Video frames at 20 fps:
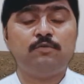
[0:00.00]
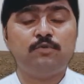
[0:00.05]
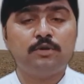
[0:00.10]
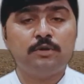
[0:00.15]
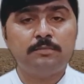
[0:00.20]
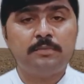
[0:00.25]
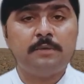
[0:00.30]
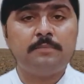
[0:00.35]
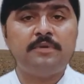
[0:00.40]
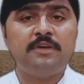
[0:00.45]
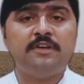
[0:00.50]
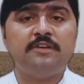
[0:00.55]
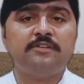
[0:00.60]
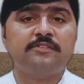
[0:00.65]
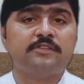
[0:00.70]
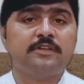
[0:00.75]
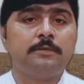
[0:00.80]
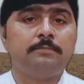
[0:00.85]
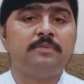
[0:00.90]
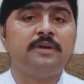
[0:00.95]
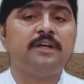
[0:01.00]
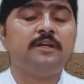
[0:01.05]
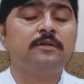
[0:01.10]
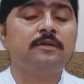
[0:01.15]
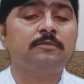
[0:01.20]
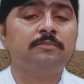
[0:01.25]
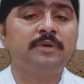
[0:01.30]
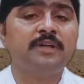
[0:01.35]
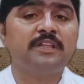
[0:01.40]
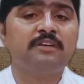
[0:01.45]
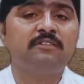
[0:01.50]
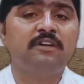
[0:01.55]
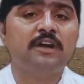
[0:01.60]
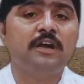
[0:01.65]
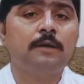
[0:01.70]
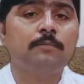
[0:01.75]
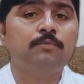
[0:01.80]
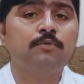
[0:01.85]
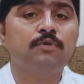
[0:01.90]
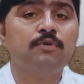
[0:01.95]
उनमें भी इसकी पैदावार
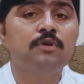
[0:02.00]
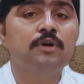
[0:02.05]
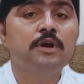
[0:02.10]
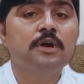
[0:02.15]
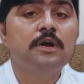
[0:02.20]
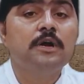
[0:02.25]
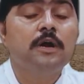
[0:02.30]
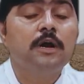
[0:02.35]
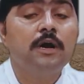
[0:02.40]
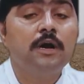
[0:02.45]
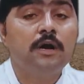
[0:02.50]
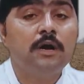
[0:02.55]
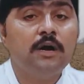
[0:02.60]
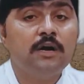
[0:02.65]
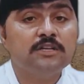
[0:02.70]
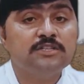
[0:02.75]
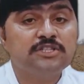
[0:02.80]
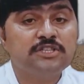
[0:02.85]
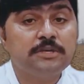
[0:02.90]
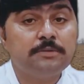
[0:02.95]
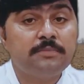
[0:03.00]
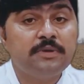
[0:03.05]
आपको अच्छी